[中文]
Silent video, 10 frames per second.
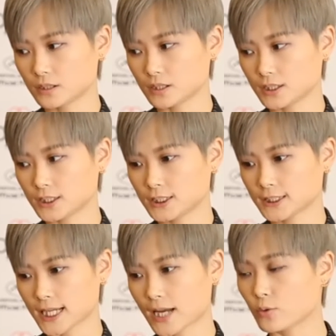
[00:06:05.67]
呃，
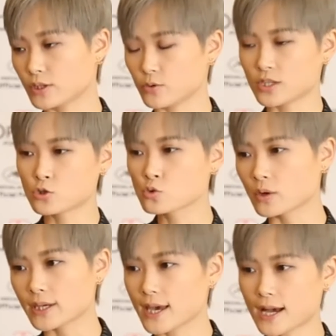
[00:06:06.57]
大家会留一些
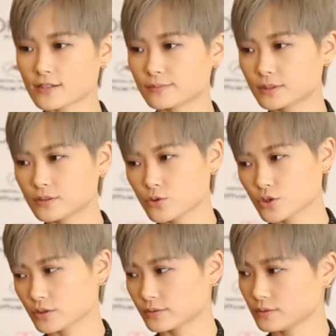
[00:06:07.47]
作业啊什么的，就
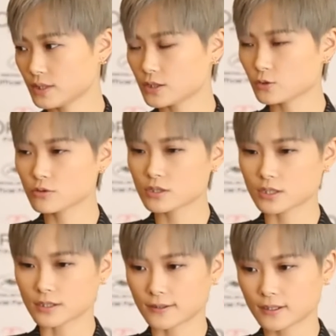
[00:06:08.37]
是那些东
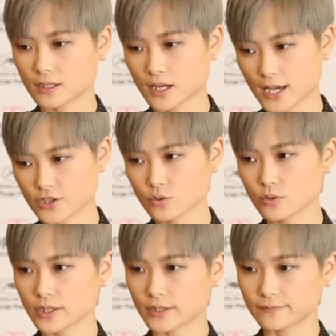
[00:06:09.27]
西还是
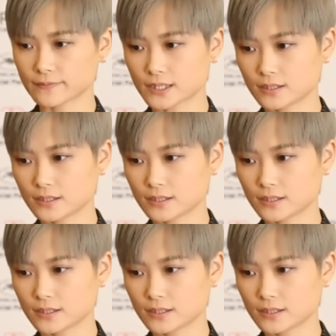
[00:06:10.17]
会，